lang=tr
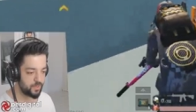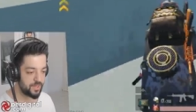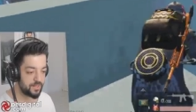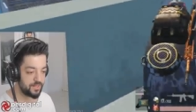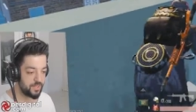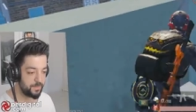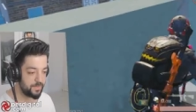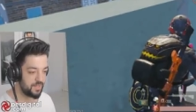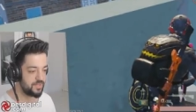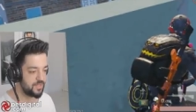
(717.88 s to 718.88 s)
Bu arada arkadaşlar
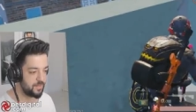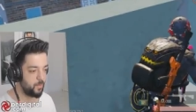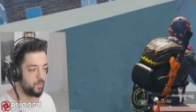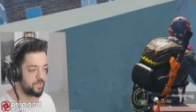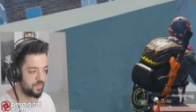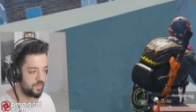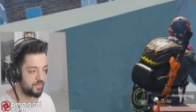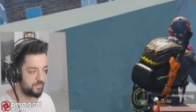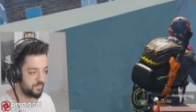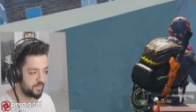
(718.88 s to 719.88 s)
birazcık boğaz
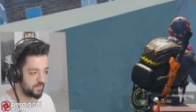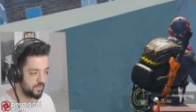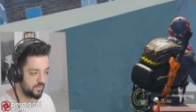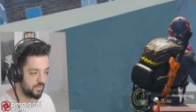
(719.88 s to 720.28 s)
ağrım var.